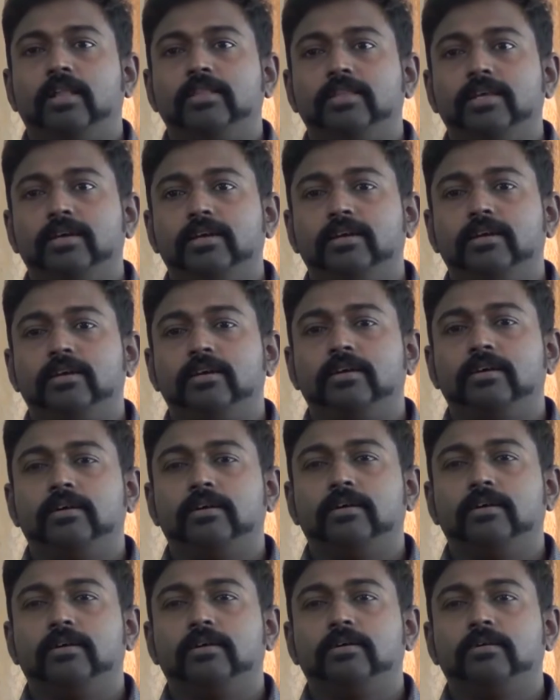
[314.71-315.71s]
அந்த
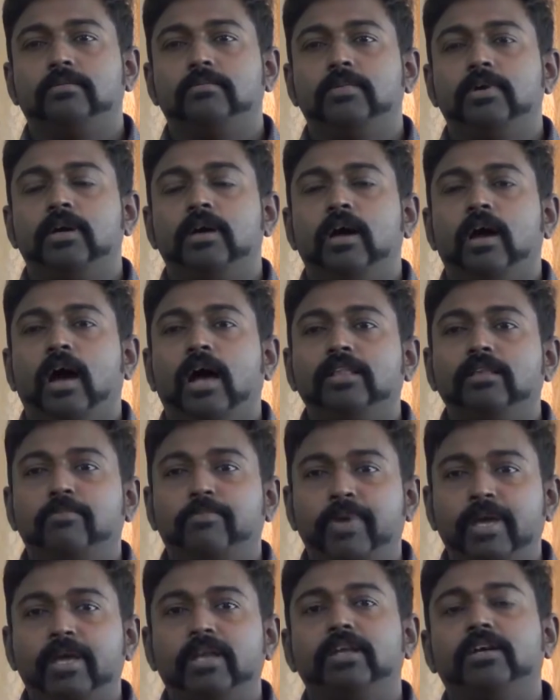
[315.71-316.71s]
அந்த
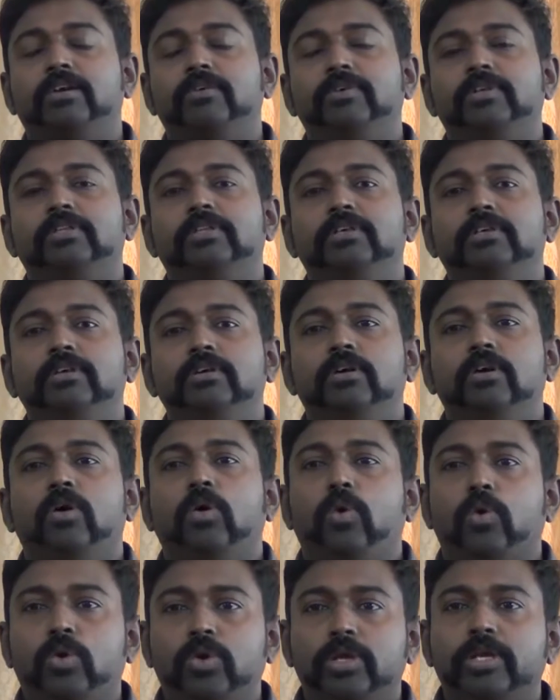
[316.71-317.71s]
பேருக்கு வந்து
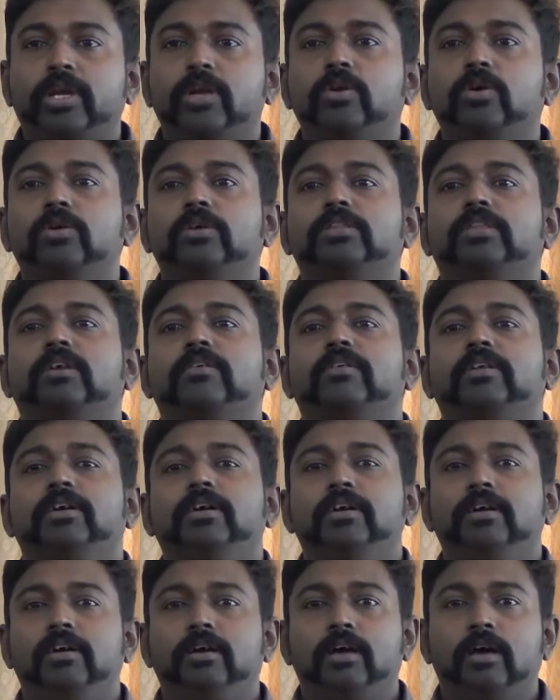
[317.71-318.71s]
ஒரு கிலோ தவிர
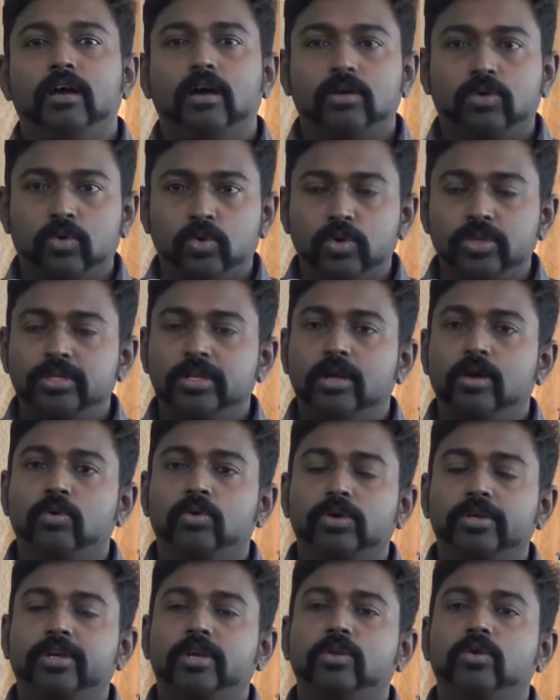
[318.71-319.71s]

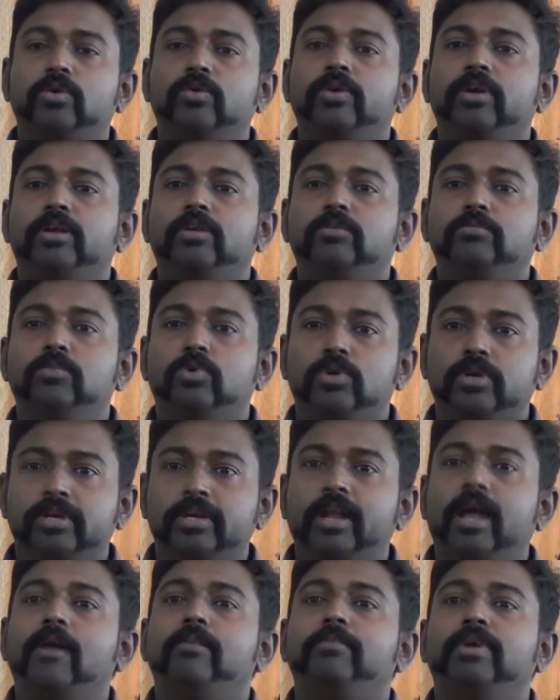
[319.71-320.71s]
கூடுதலாக ஒரு கிலோ வேணும் ஒரு
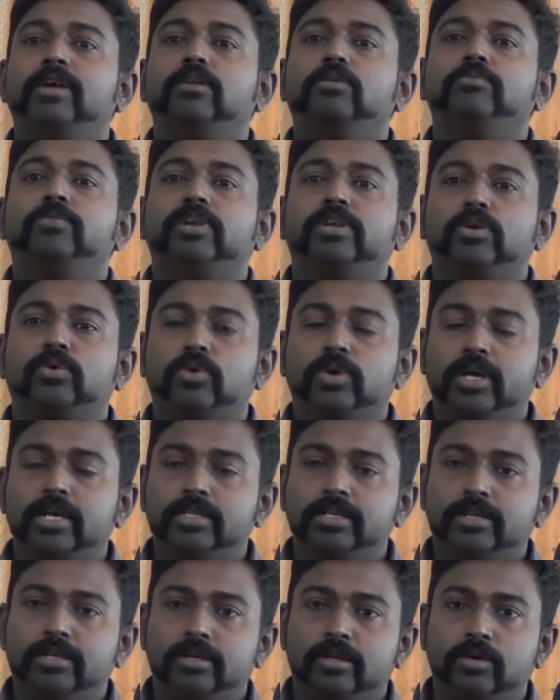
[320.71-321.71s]
கிராம் வேணும்
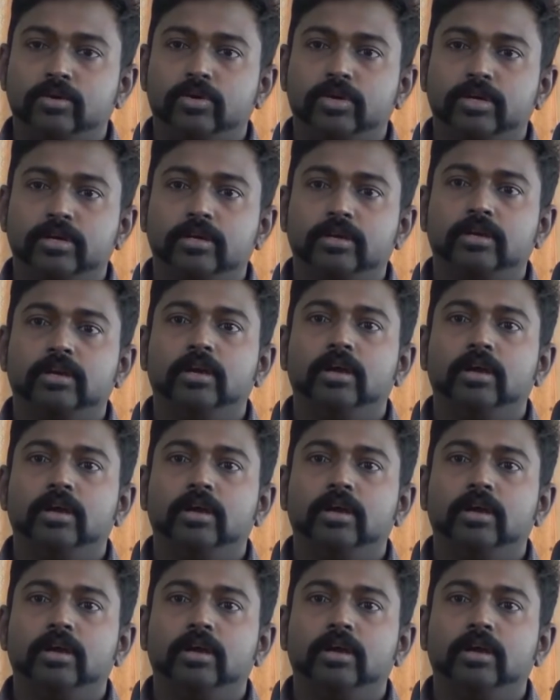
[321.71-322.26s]
வெட்டக்கூடாதுன்ற ஒரு